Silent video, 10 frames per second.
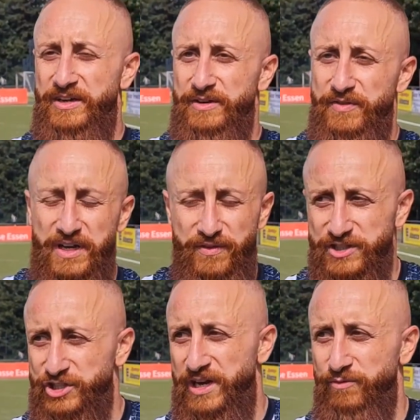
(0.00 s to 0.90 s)
äh,
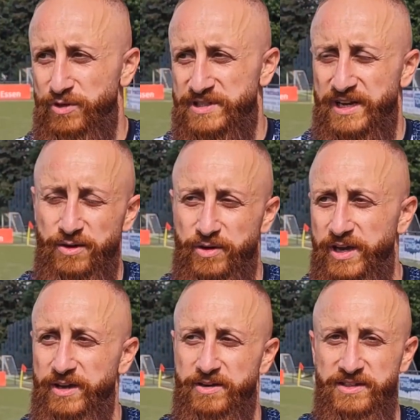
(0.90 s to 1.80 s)
Fahrtweisschein, wo ich sage,
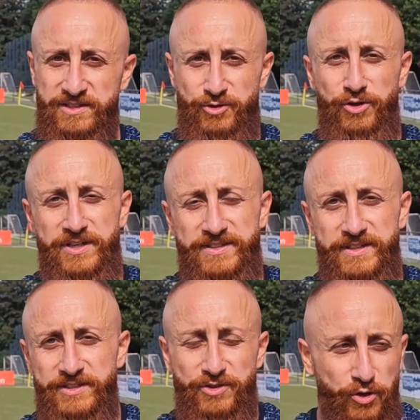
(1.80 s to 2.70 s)
okay, ich gehöre
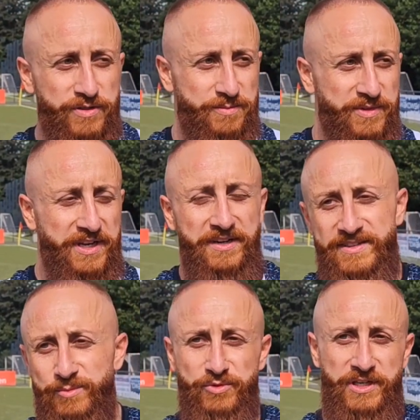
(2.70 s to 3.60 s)
gehör zum
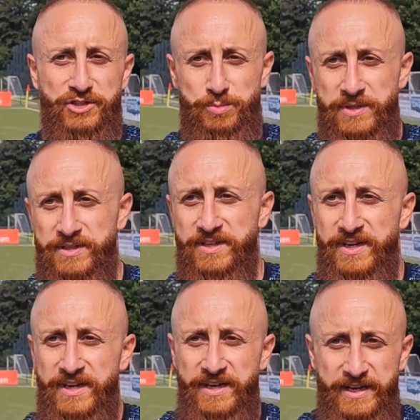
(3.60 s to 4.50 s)
Trainerteam und kann spielen.
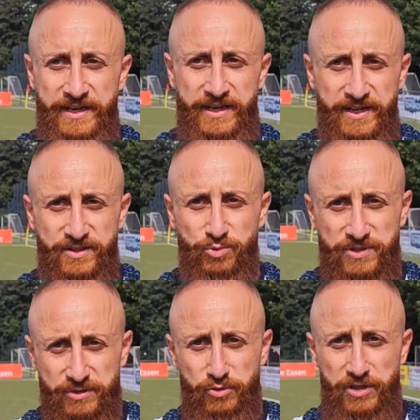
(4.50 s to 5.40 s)
Äh, nee, ich
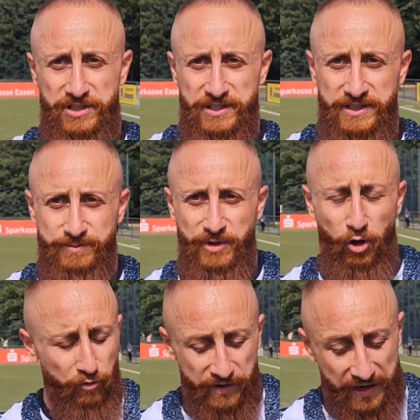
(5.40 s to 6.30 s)
muss natürlich ähm,
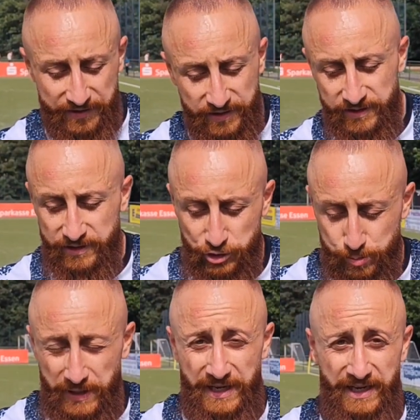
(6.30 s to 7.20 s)
auch wie andere
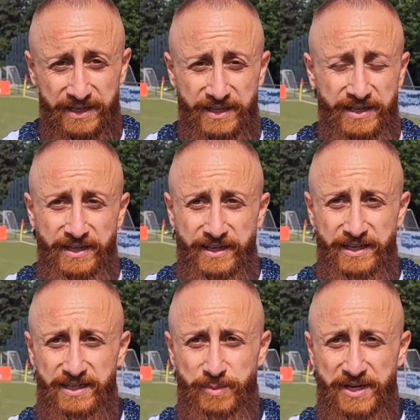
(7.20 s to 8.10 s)
Spieler
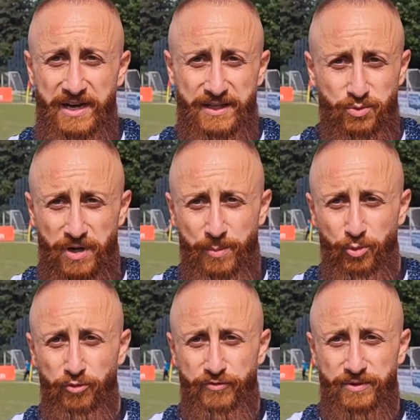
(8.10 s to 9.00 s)
äh, meine Leistung
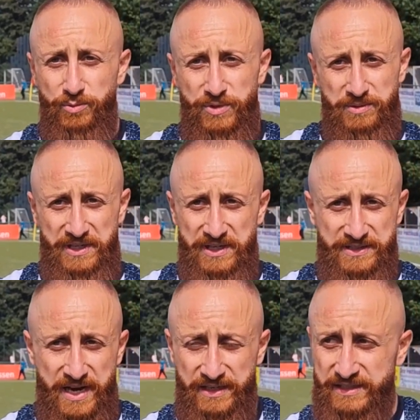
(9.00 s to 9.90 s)
abrufen, um dem Trainer
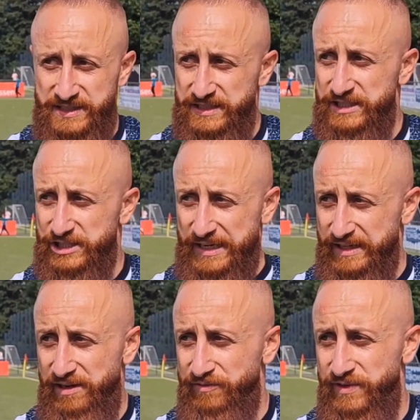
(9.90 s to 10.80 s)
zeigen, dass ich in die
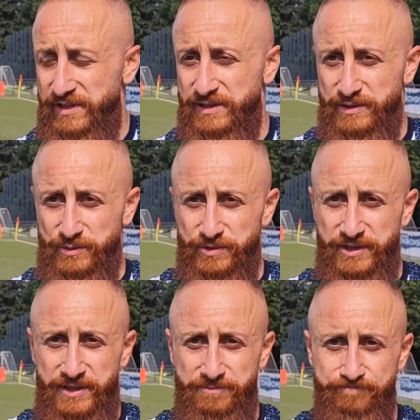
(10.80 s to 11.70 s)
Startelf will. Und
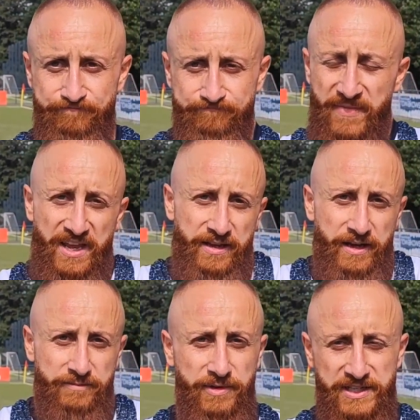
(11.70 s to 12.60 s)
ähm,
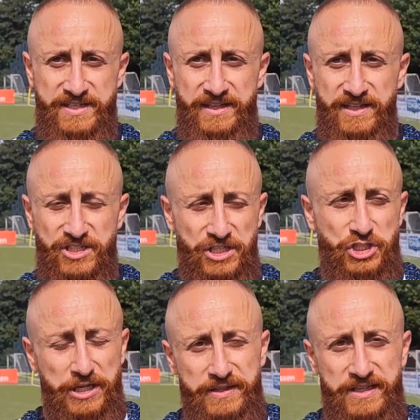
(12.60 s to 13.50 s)
ja, letztendlich
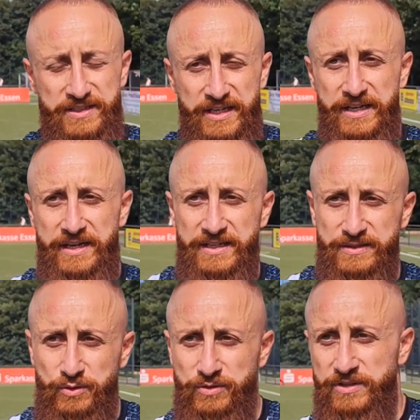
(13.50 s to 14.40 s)
entscheidet der Trainer
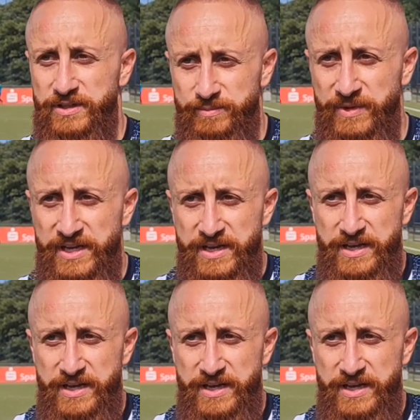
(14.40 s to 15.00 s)
das. Und ähm,